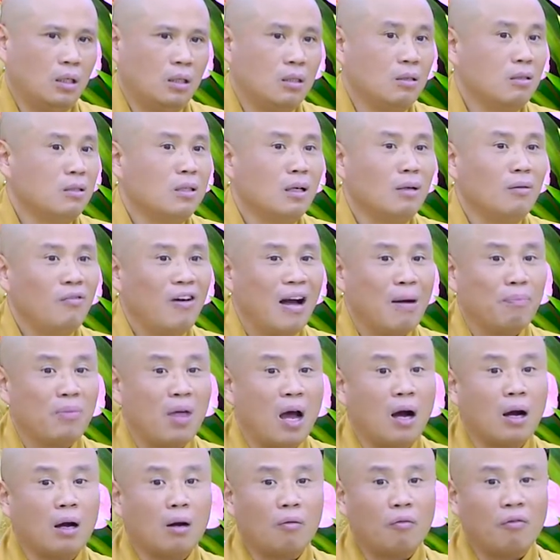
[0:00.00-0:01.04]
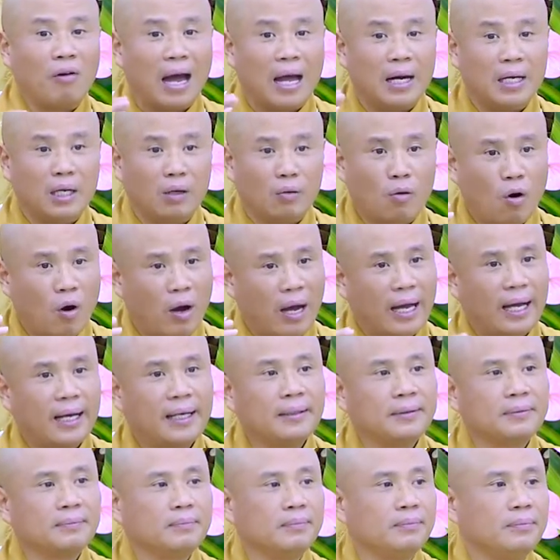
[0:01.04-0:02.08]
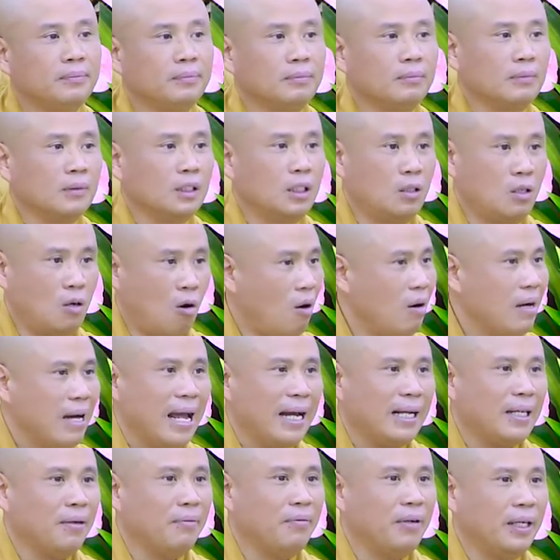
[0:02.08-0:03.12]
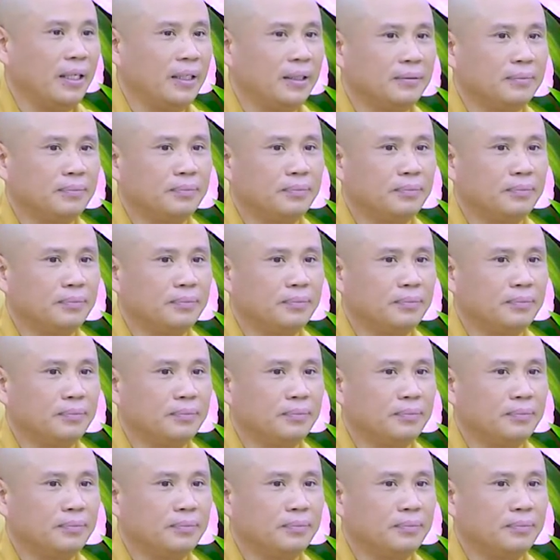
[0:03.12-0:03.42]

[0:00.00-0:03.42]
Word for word: Chưa chứng pháp thân phải điều hòa, rõ ràng như vậy.